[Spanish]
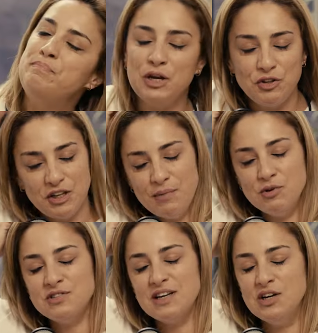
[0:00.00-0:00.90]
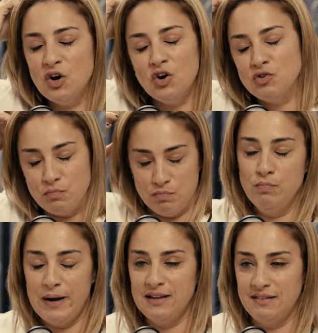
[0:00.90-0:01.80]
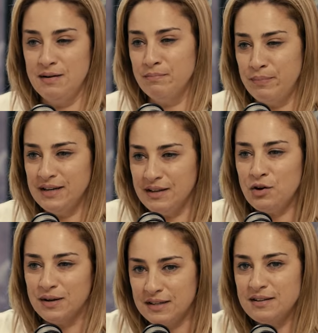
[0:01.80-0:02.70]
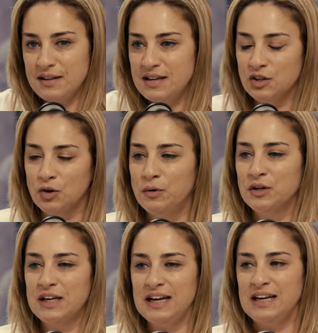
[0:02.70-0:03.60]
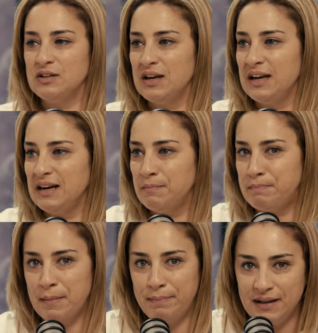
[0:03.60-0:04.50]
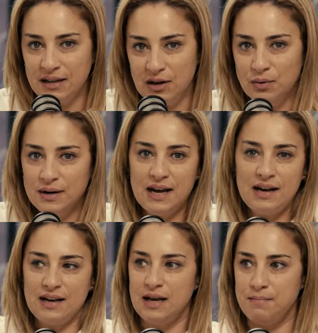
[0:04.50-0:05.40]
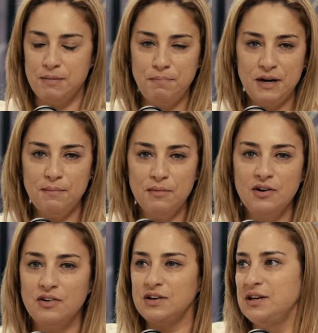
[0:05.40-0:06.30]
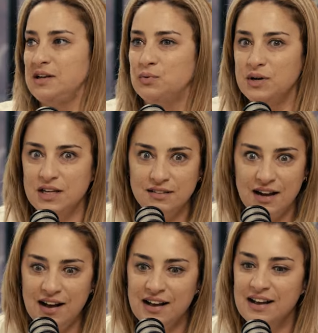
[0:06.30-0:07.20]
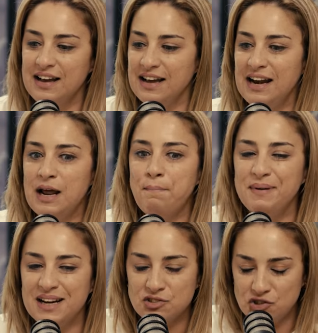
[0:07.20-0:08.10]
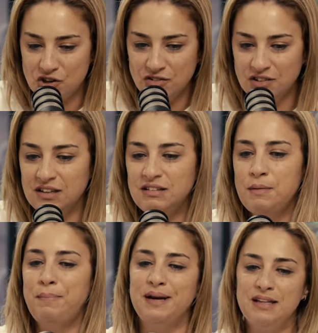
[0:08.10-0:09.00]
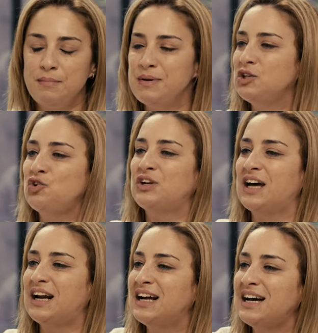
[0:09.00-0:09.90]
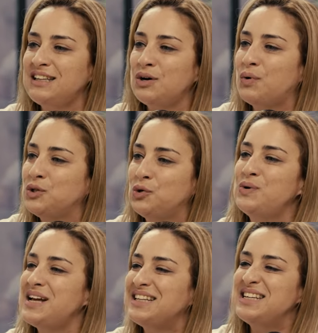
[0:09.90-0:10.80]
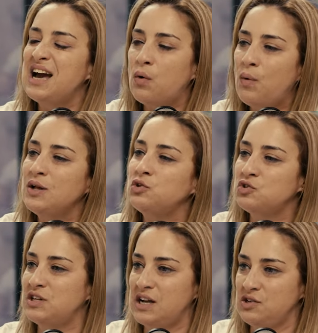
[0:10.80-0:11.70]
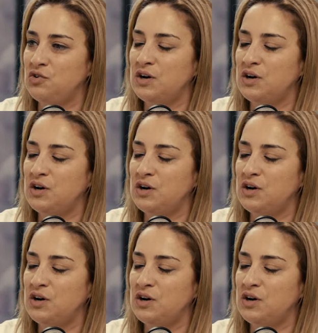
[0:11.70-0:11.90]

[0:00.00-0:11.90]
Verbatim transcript: Pero tenemos, no, un tengo un parentesco bastante directo, porque el papá de Luna es mi primo y Lunita es la inspiración de este emprendimiento que arrancaste cuando Luna tenía cuántos años,